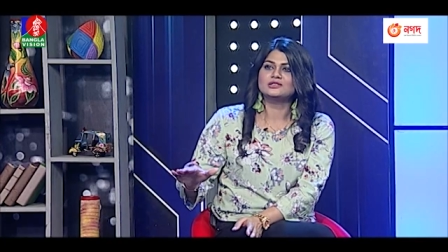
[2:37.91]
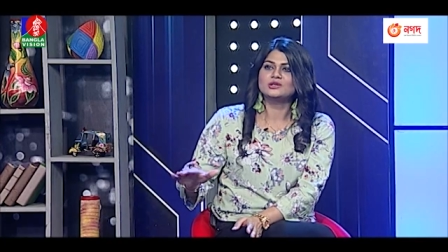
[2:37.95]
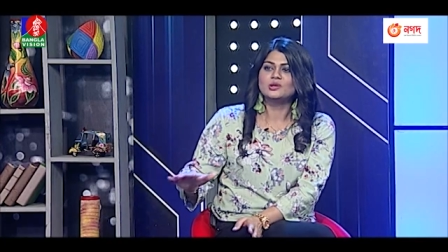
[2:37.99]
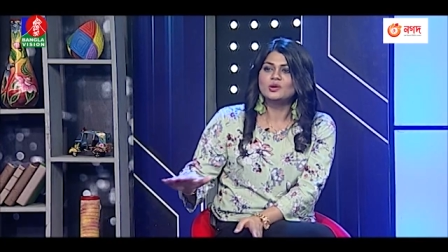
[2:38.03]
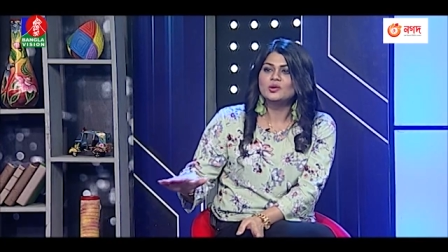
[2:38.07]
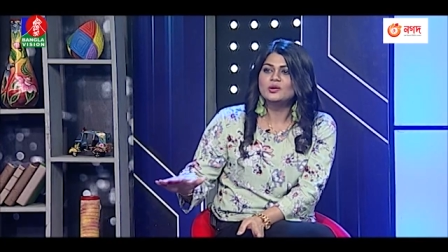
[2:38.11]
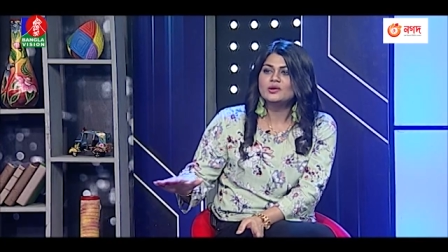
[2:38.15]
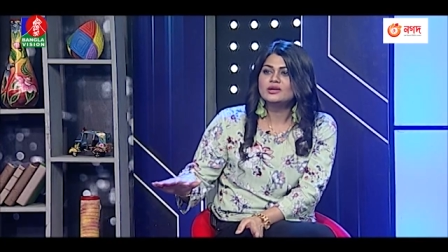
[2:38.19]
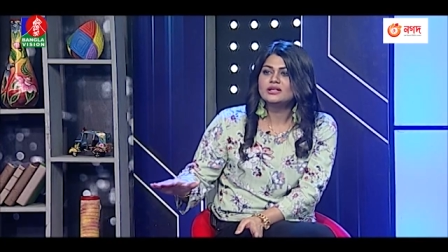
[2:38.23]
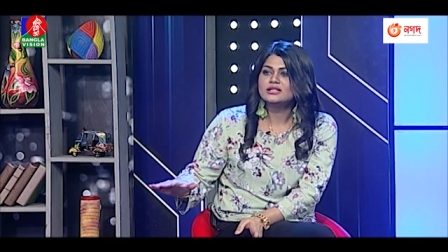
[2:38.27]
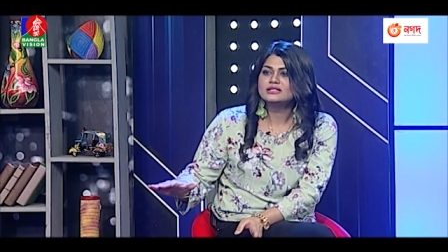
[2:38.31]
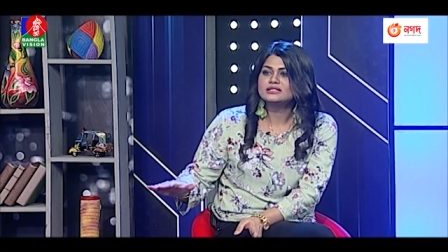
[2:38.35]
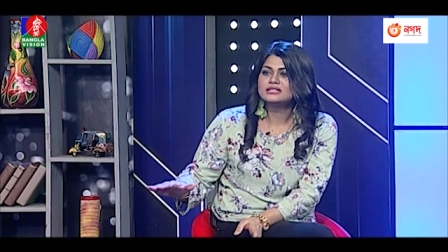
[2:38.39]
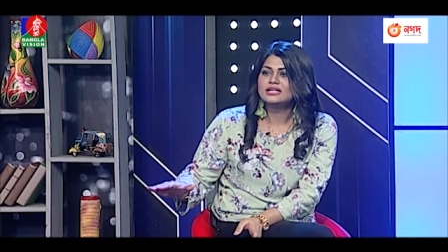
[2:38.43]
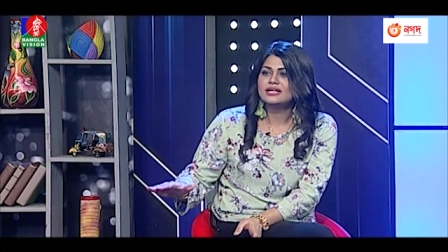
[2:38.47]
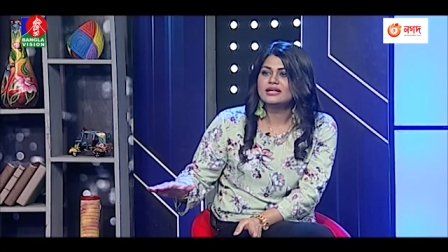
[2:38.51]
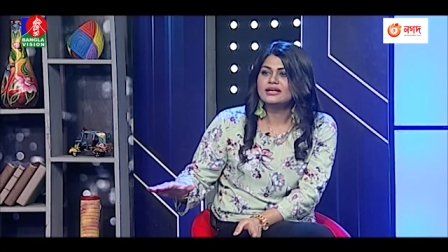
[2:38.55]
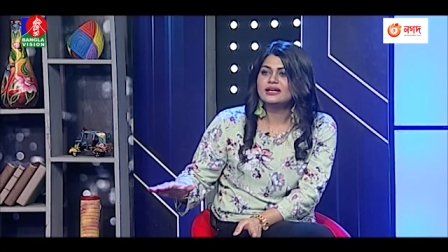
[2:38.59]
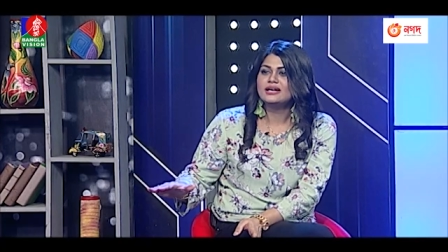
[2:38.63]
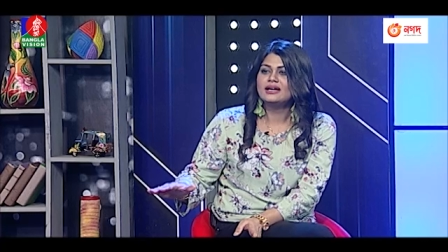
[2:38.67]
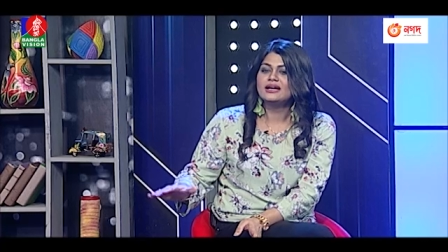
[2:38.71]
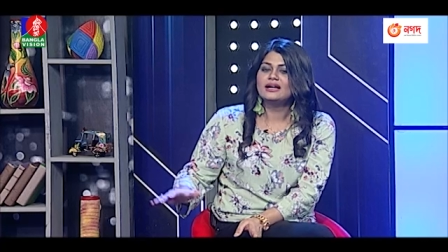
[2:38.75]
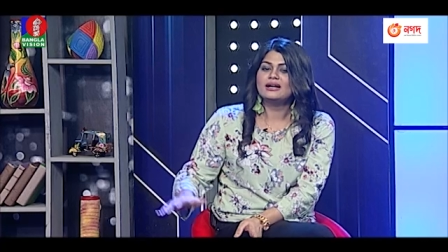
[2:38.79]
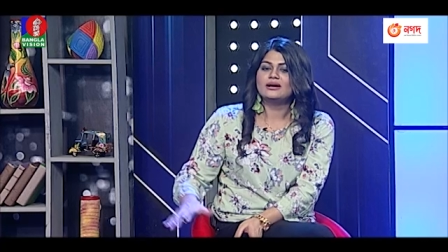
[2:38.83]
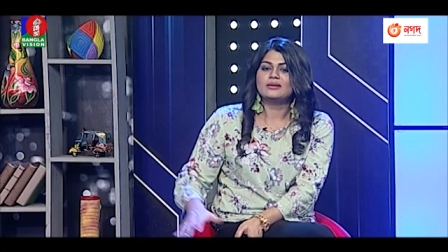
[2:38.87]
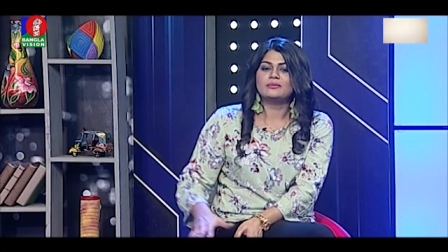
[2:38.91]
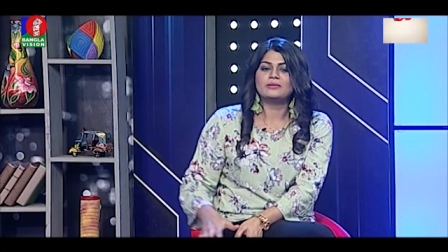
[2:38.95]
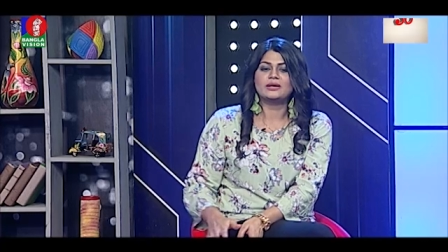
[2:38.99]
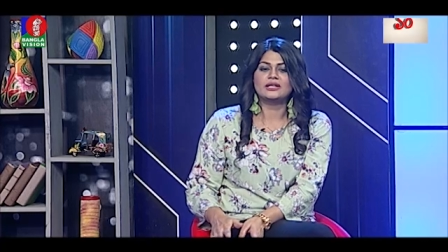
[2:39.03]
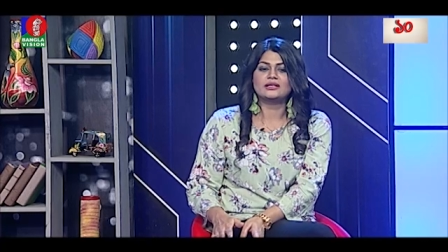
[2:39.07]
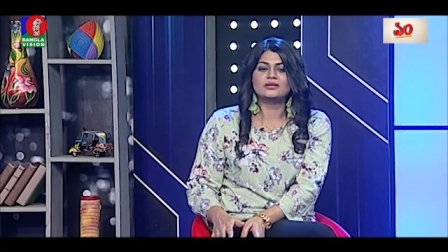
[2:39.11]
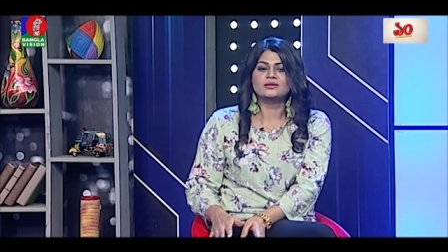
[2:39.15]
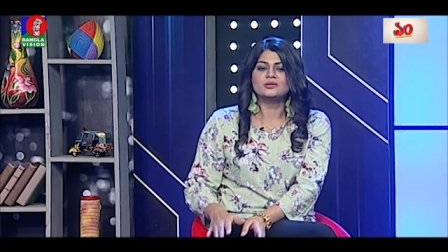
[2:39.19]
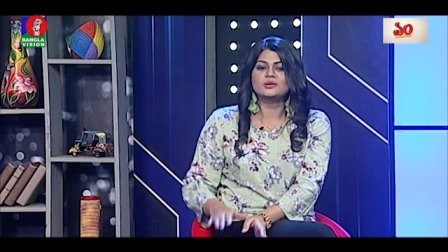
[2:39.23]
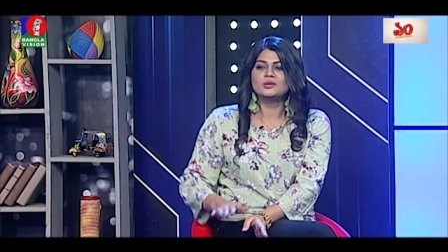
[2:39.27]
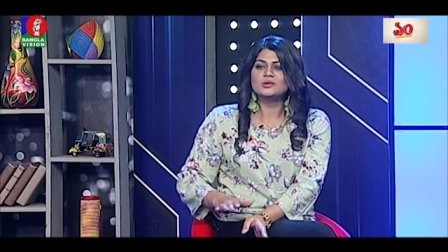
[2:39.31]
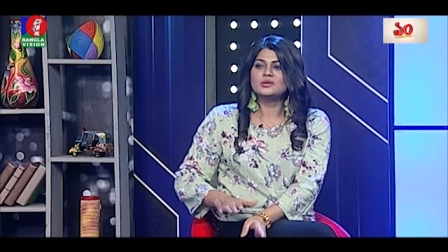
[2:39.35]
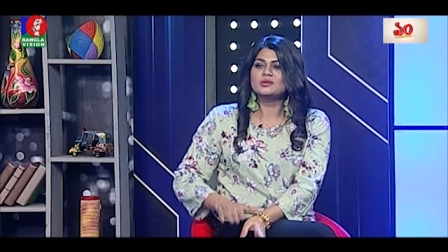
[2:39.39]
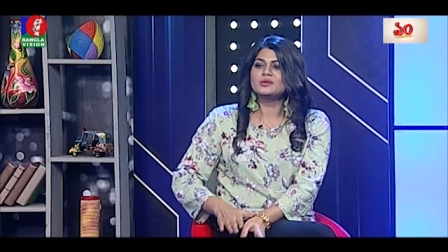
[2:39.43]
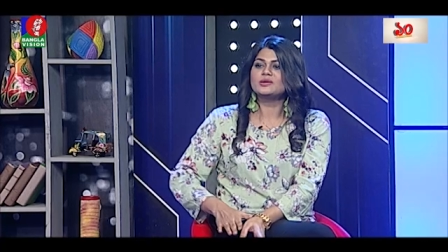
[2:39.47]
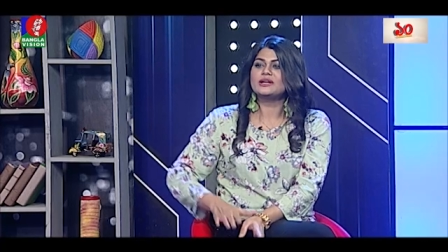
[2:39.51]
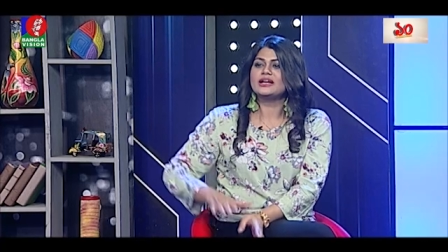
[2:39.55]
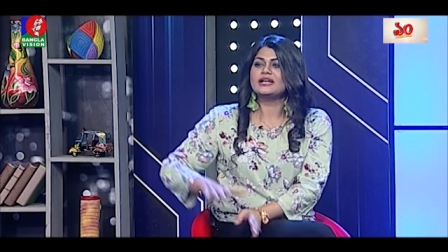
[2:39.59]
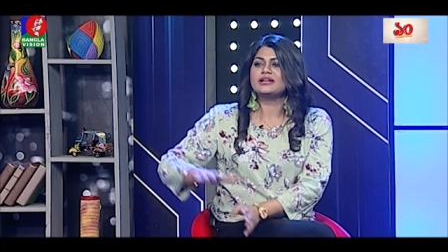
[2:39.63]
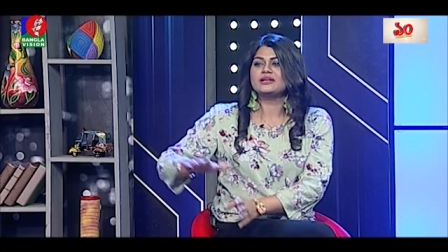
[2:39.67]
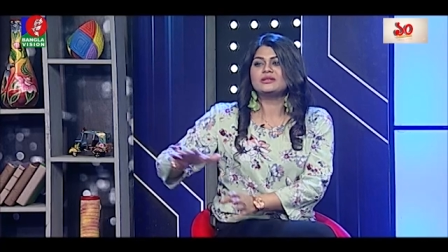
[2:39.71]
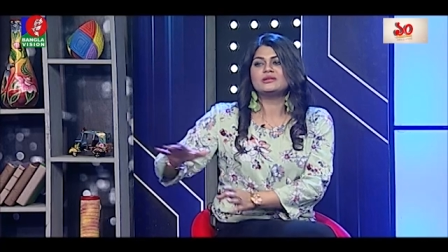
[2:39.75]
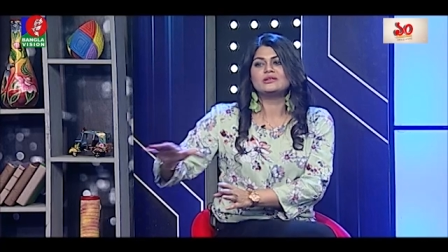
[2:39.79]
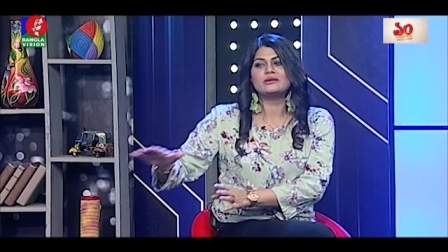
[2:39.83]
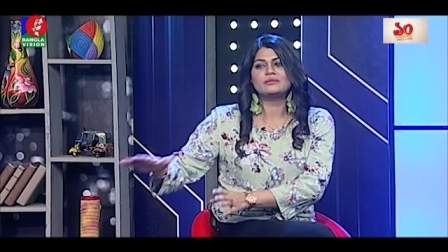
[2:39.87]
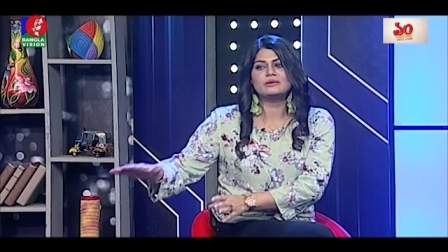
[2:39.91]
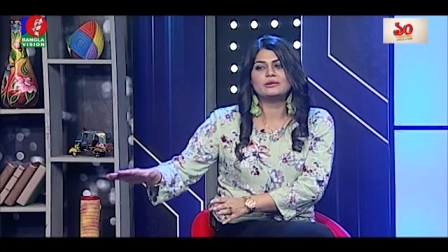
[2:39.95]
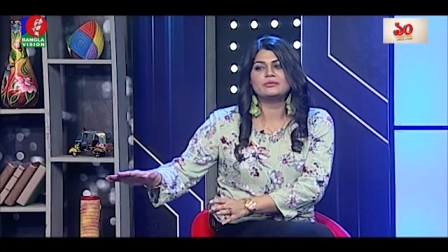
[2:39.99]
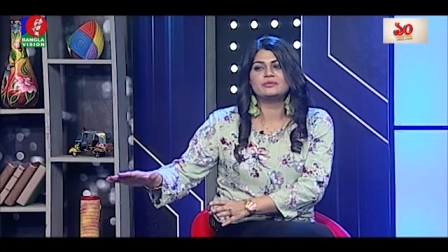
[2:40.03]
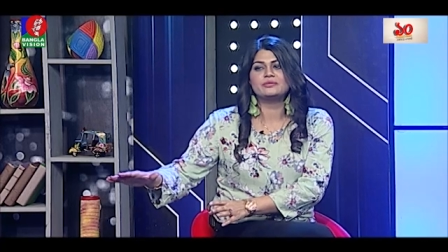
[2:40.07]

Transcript: স্লো হয়ে যায় বাট নতুনরাই কিন্তু আবার